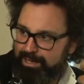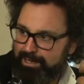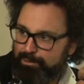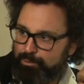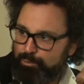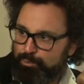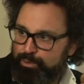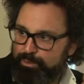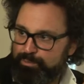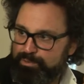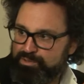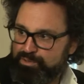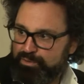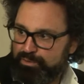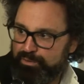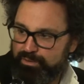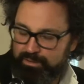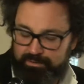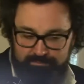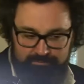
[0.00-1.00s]
a cui mm,
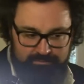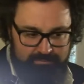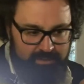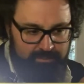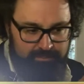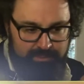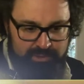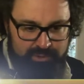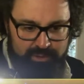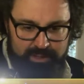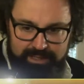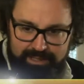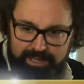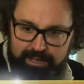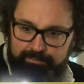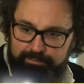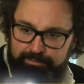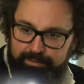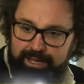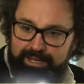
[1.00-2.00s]
bisogna, bisogna
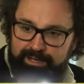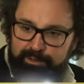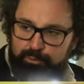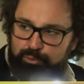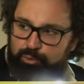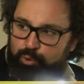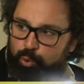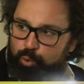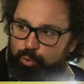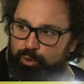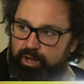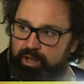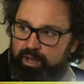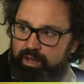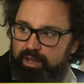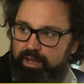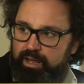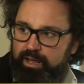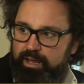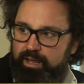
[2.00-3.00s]
fare onore
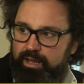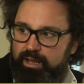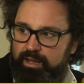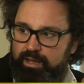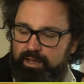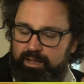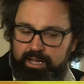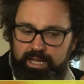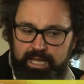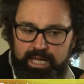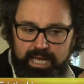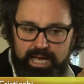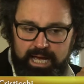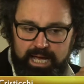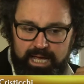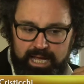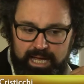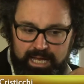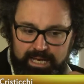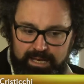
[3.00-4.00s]
è
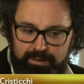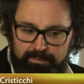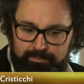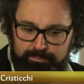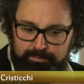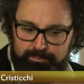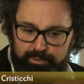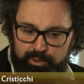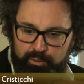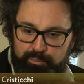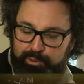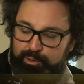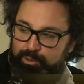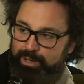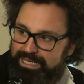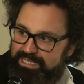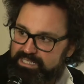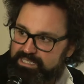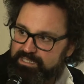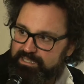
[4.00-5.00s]
al proprio
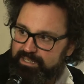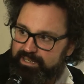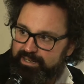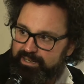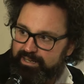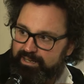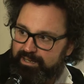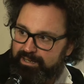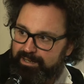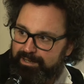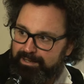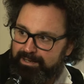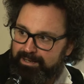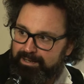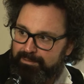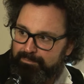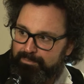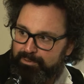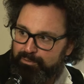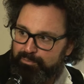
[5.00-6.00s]
essere,
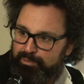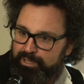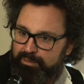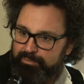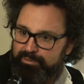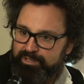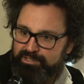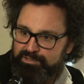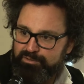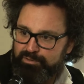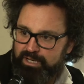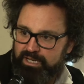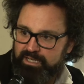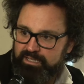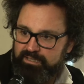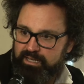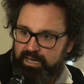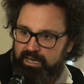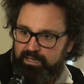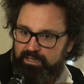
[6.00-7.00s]
alla propria
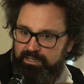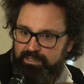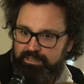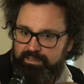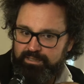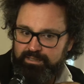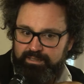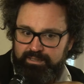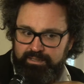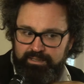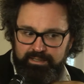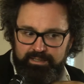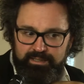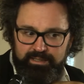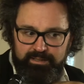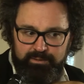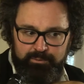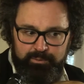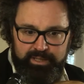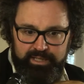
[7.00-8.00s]
personalità
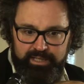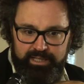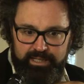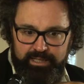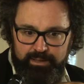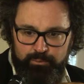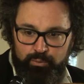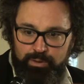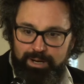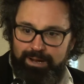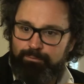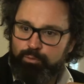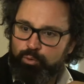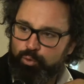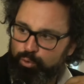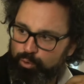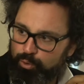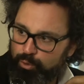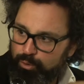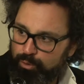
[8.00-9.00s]
e quindi un
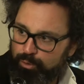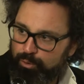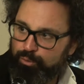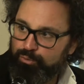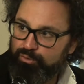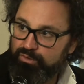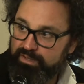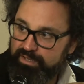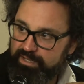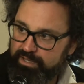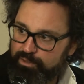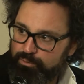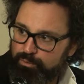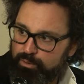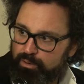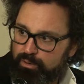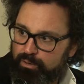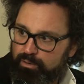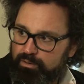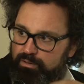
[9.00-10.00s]
lavoro
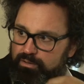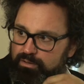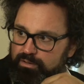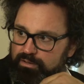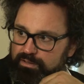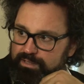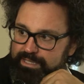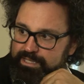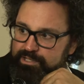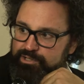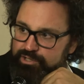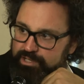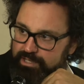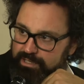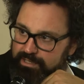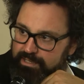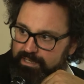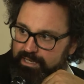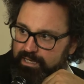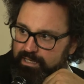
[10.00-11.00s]
continuo di
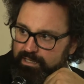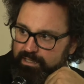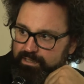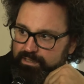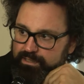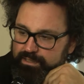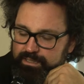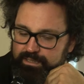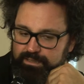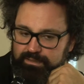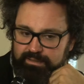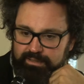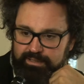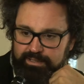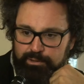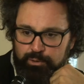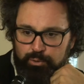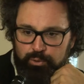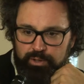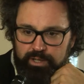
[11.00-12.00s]
ricerca
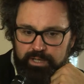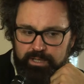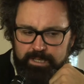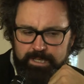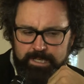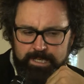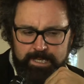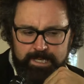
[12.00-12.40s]
interiore